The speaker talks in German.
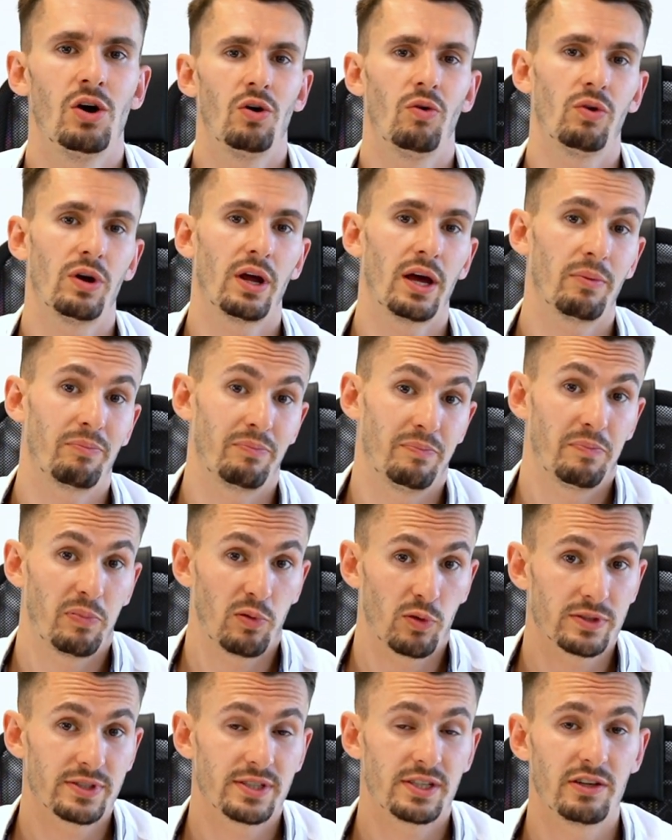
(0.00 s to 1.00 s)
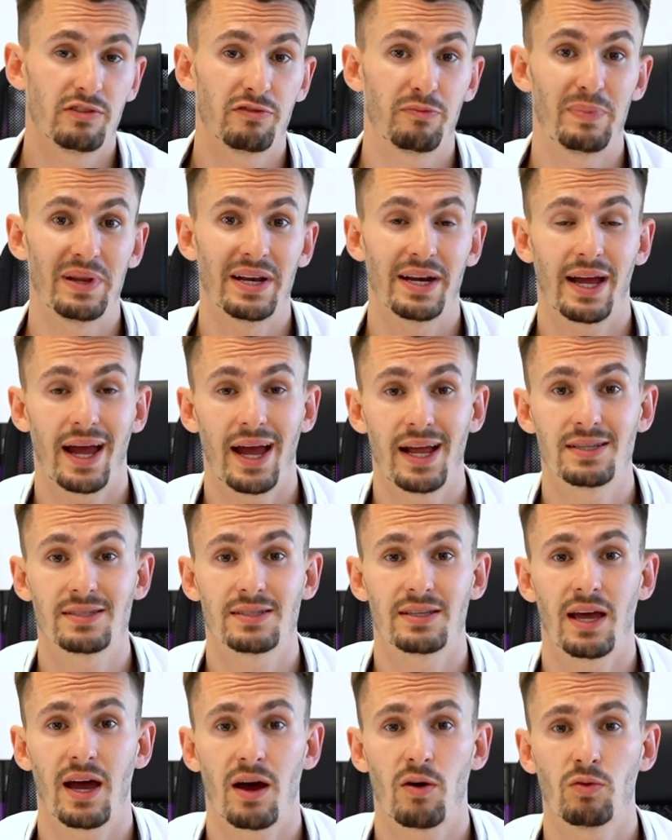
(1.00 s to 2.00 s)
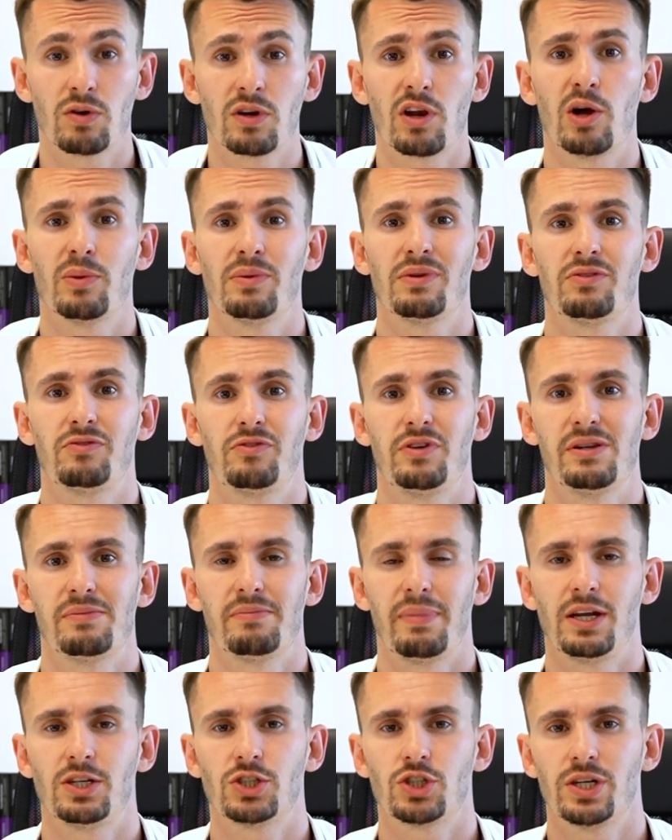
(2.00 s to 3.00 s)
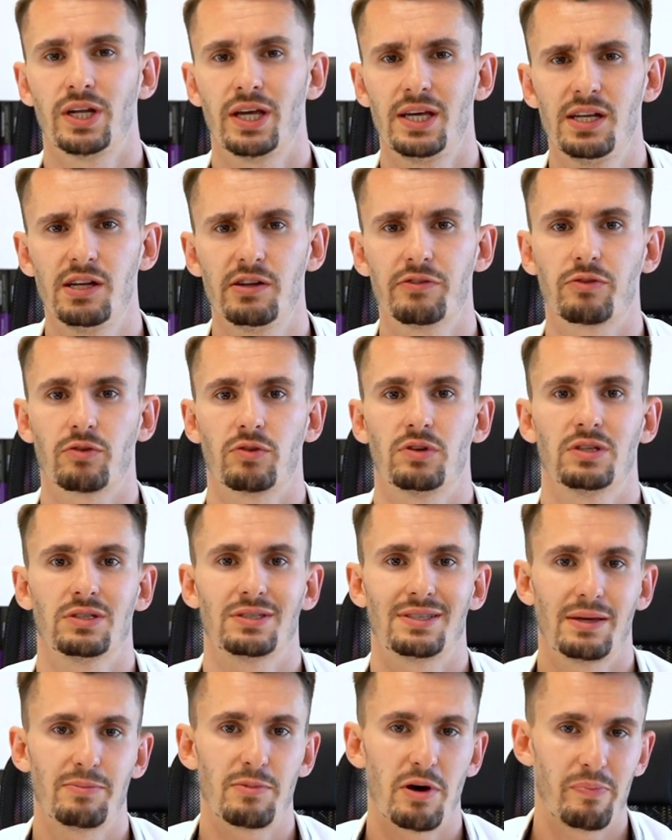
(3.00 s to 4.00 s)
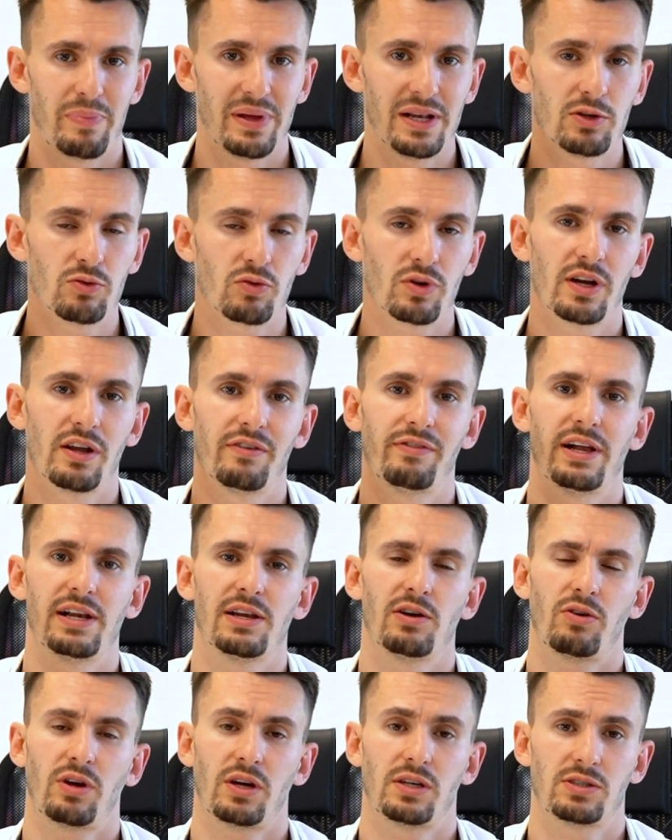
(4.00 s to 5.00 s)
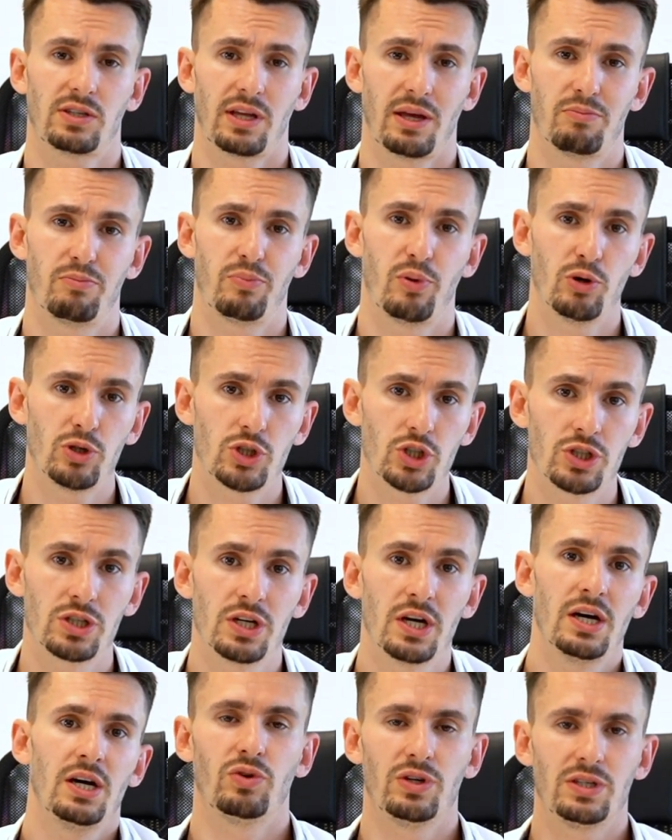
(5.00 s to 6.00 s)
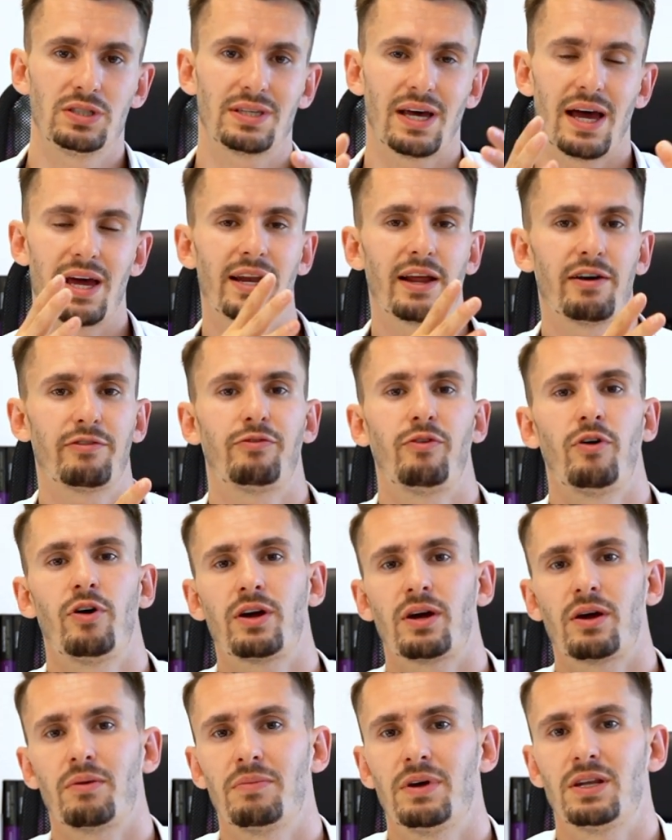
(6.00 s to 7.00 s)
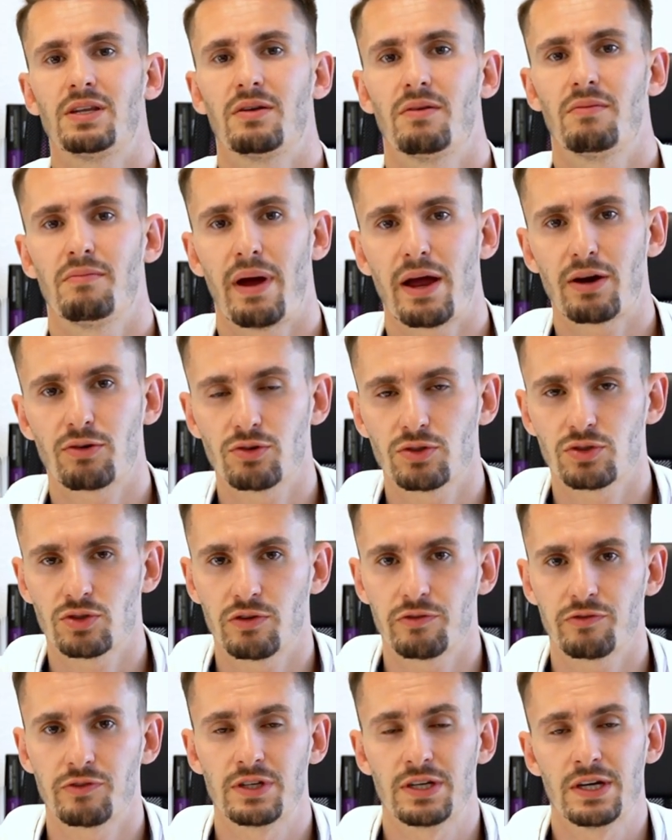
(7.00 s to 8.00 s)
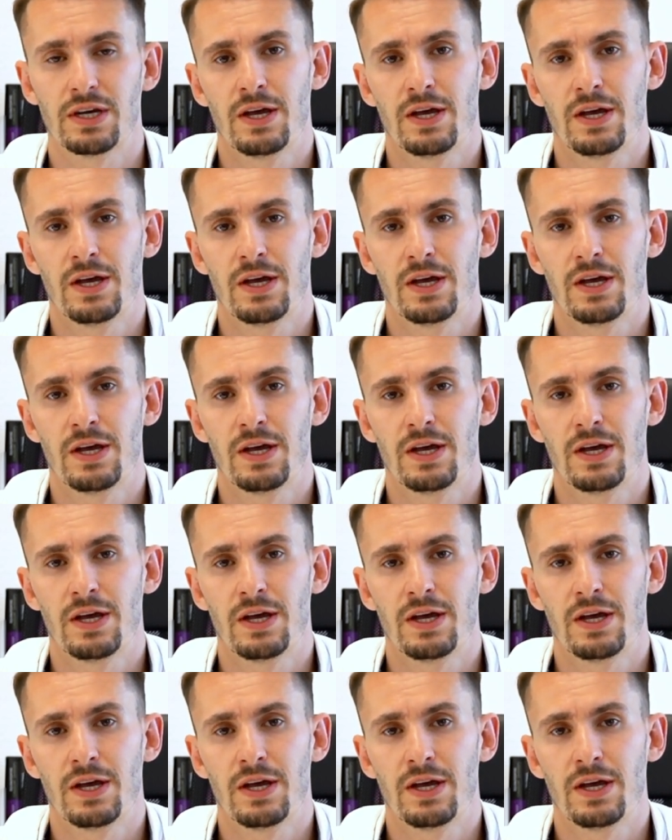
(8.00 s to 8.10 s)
Oder positiv Bill Gates, der unglaublich vielen Menschen hilft und das Thema Bildung in der Welt auch extrem pusht durch seinen Erfolg mit Microsoft.